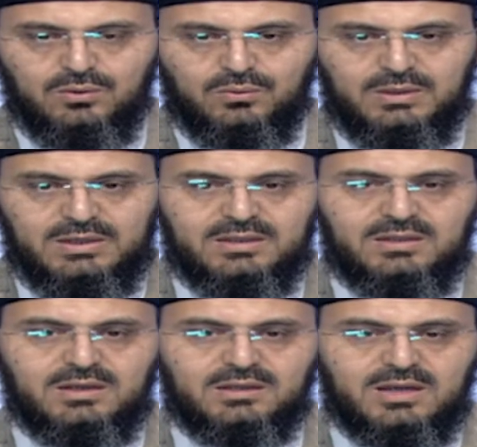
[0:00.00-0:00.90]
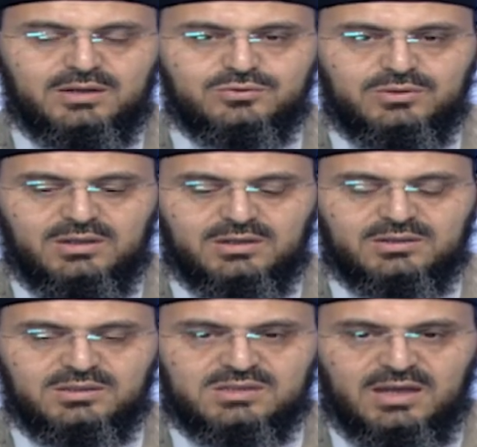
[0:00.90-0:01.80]
والذي يحتاج إلى
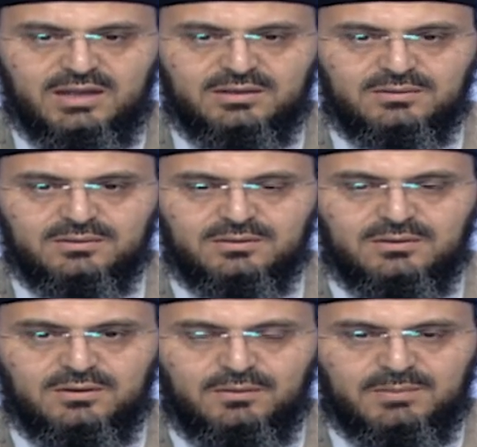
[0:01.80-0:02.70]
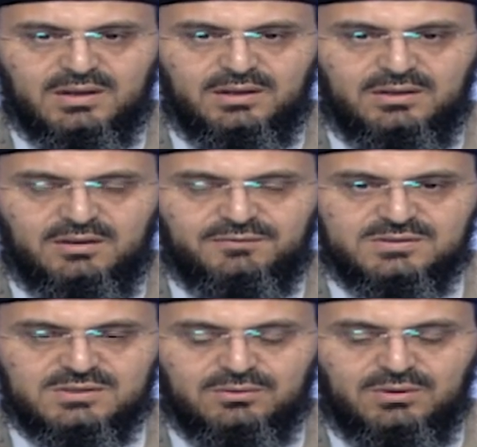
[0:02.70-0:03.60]
اغتسال امرأة
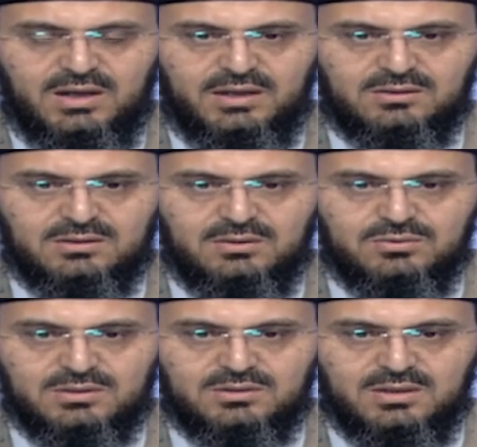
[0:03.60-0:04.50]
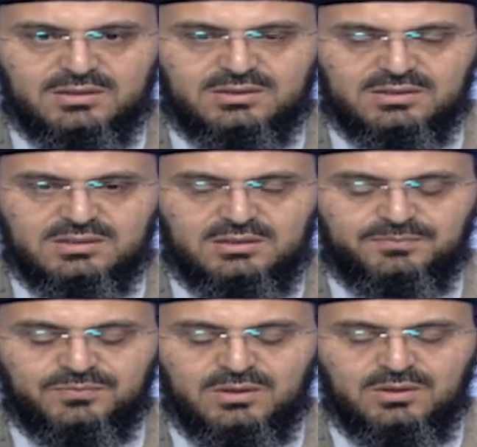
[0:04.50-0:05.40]
نافس أو حائض طهرت تغتسل
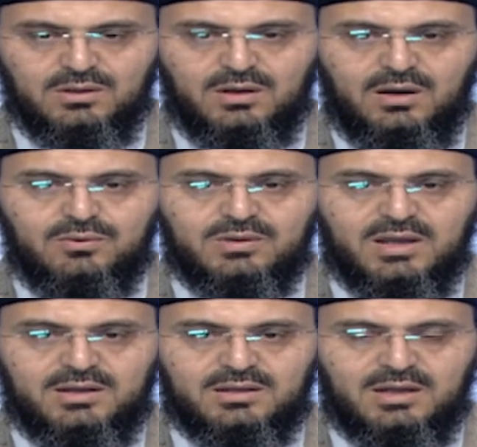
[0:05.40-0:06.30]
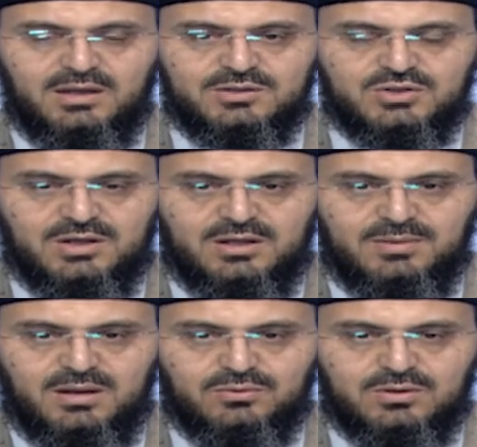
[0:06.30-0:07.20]
أو كانت على
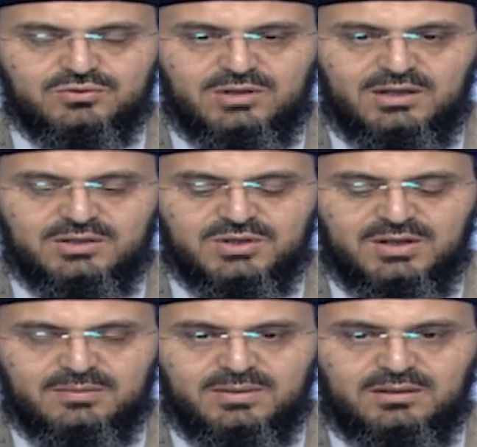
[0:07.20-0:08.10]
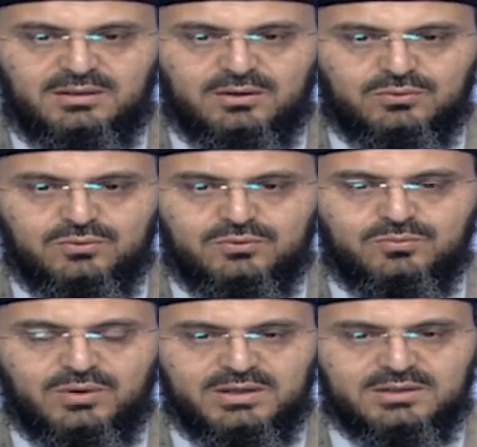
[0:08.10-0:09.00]
جنابة أو رجل على جنابة
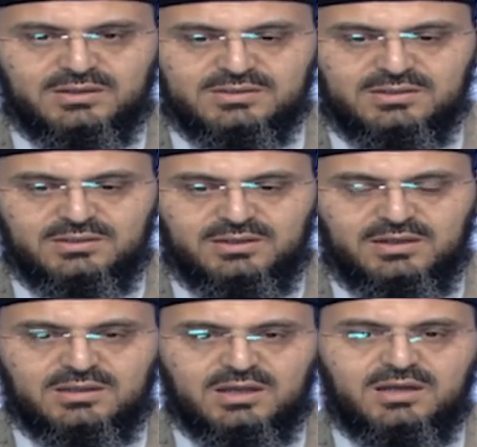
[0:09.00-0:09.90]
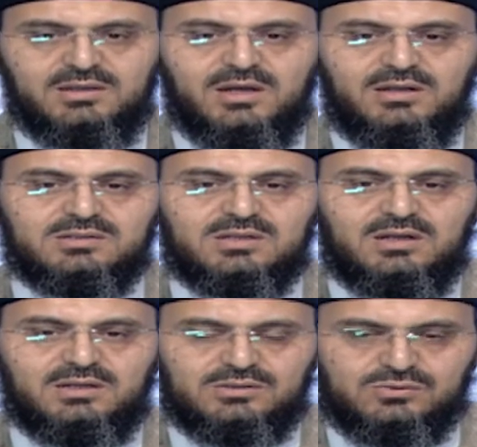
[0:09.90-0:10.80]
يقوم ويغتسل ليتهيأ
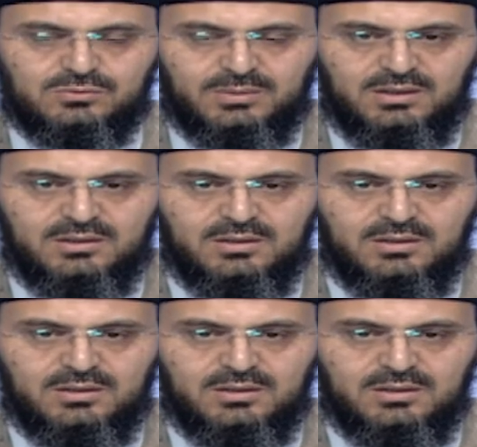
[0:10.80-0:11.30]
لصلاة الصبح